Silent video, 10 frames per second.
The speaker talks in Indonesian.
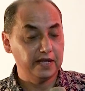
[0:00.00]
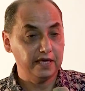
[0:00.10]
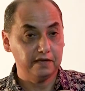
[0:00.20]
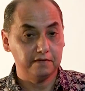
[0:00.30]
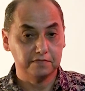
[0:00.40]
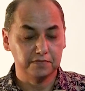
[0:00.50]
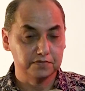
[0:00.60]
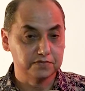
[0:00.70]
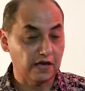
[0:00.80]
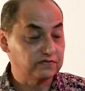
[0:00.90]
ini
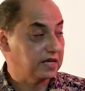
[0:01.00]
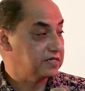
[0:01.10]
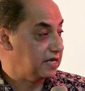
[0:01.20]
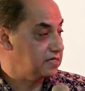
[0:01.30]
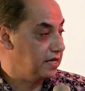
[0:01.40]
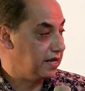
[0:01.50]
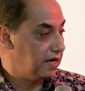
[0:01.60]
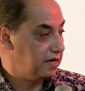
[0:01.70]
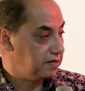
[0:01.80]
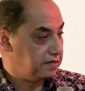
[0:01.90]
tafsir saya sendiri
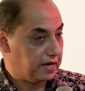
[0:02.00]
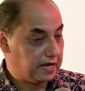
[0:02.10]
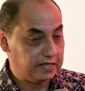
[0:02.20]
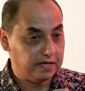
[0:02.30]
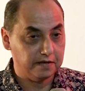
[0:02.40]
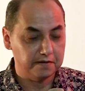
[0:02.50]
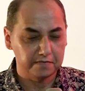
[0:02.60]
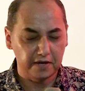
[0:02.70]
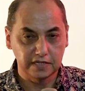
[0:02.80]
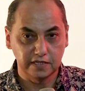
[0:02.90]
ya, dan nanti
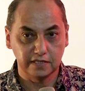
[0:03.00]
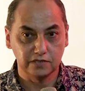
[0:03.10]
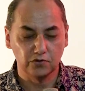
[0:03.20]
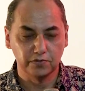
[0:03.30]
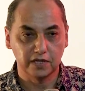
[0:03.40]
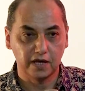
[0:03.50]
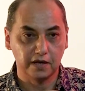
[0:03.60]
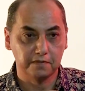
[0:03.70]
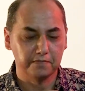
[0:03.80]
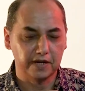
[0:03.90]
Aji tentu
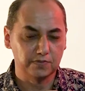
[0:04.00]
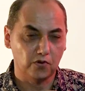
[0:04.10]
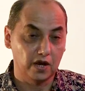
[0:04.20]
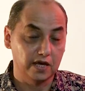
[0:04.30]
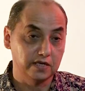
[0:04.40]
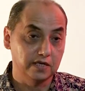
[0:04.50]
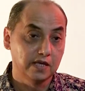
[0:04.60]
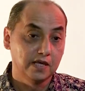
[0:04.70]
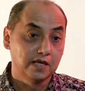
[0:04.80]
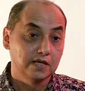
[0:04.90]
bisa merespon lagi.
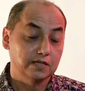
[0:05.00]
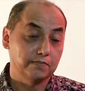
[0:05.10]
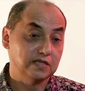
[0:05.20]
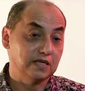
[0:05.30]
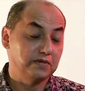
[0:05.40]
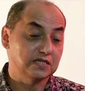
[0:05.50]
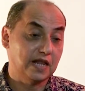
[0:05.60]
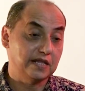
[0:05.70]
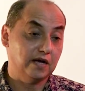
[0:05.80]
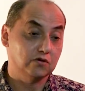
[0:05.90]
Seperti
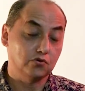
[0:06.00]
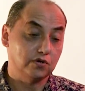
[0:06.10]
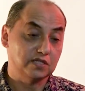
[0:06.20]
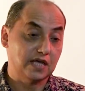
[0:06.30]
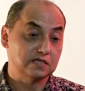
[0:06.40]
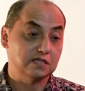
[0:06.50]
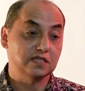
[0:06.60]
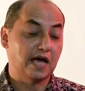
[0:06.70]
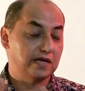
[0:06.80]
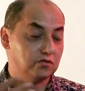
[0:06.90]
misalnya otoritas
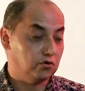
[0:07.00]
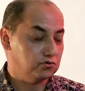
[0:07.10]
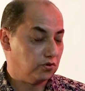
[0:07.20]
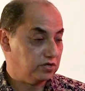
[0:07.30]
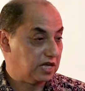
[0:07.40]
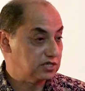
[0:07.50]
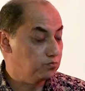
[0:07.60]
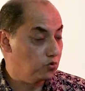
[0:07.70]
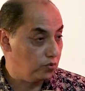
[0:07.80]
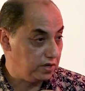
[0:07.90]
entah itu
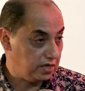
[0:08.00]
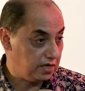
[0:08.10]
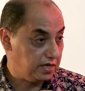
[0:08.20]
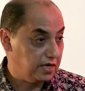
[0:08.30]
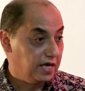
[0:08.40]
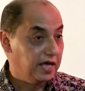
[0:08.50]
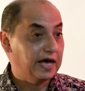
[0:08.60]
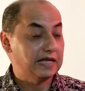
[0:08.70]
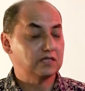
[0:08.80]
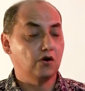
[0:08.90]
otoritas MUI,
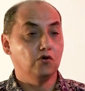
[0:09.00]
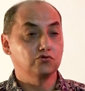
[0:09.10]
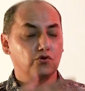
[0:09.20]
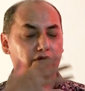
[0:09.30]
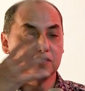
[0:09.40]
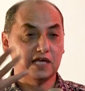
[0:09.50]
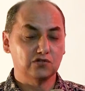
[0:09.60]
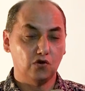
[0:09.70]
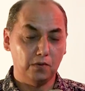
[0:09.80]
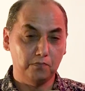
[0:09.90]
atau
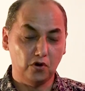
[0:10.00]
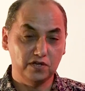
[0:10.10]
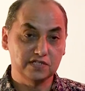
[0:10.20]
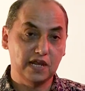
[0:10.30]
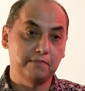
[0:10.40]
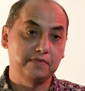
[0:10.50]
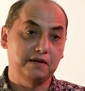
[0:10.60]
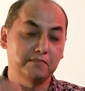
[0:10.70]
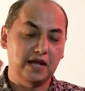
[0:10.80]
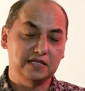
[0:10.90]
otoritas kelompok Islam
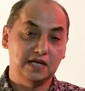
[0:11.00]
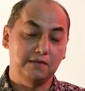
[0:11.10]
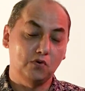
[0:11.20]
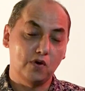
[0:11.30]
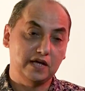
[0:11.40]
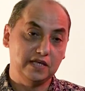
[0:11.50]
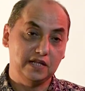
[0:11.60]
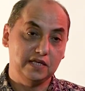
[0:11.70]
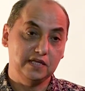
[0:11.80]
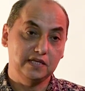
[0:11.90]
yang merasa
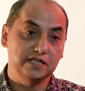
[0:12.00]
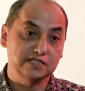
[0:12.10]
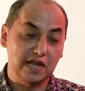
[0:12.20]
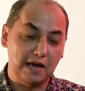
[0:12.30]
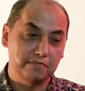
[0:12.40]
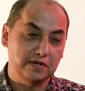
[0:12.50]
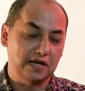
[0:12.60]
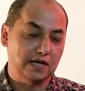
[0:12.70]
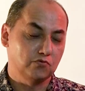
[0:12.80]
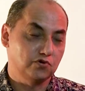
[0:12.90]
mewakili Islam
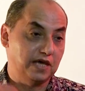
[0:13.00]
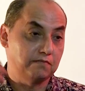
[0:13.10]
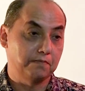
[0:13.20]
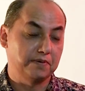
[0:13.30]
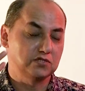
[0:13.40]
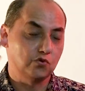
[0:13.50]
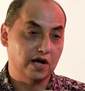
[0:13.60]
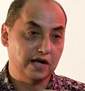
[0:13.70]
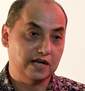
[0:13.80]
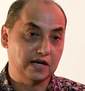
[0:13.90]
dan kemudian
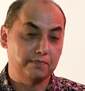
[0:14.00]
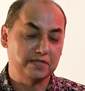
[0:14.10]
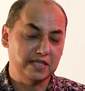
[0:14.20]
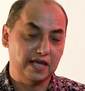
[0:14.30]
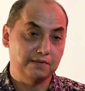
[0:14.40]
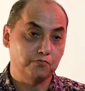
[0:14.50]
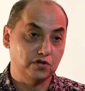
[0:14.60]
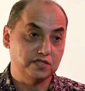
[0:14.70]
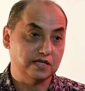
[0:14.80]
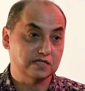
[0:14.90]
memperjuangkan kepentingan
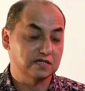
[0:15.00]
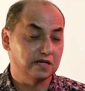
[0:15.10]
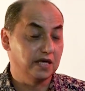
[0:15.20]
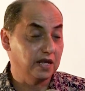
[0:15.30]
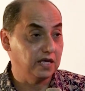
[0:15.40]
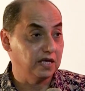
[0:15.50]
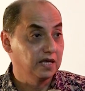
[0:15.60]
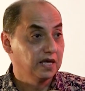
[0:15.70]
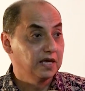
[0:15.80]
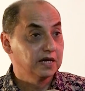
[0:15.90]
politik tersendiri
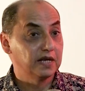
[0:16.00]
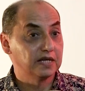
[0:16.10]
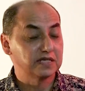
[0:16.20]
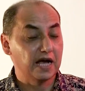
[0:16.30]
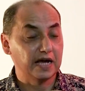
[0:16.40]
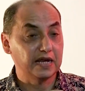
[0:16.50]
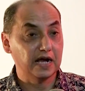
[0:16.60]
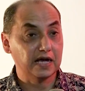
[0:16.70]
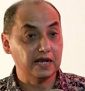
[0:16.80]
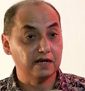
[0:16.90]
dan
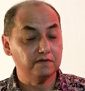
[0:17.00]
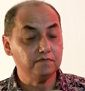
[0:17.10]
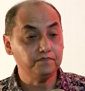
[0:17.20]
seakan-akan